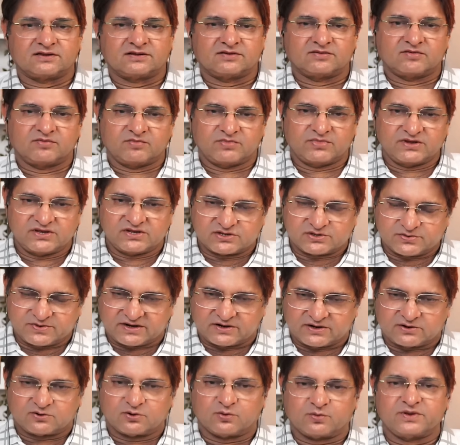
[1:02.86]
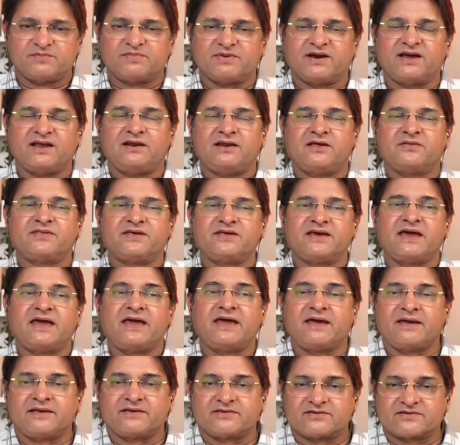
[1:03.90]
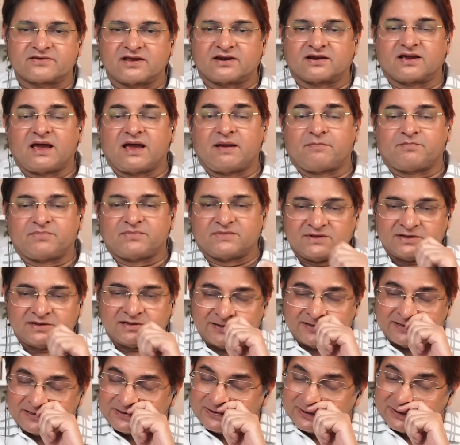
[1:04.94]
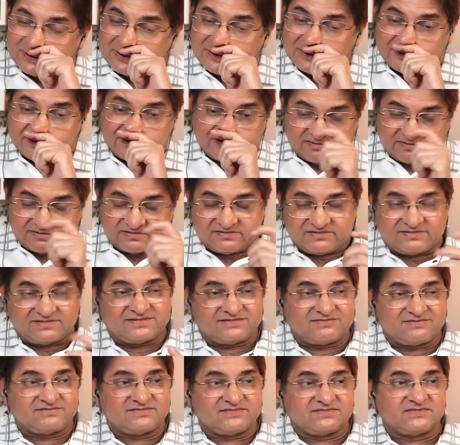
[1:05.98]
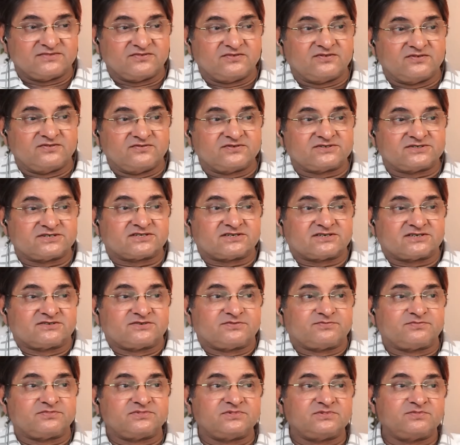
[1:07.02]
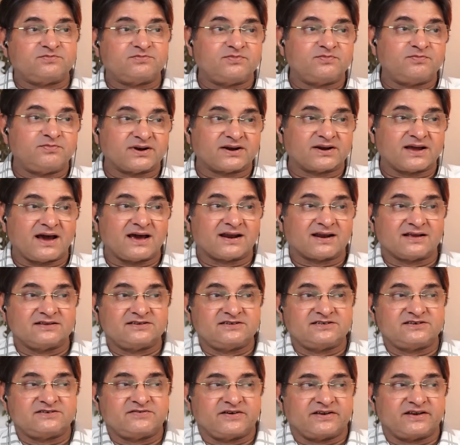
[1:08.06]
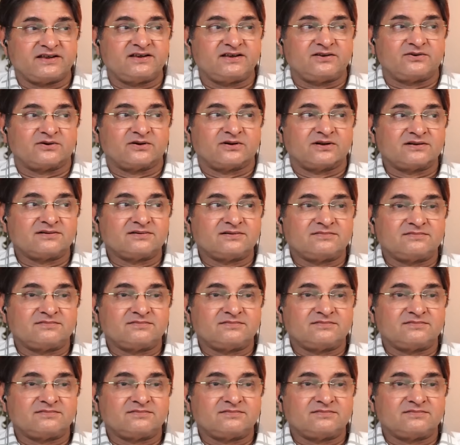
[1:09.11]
हैं बीच में टोपी पहन लेते हैं स्कल कैप तो विचित्र प्रकार के जीव है ना ये लोग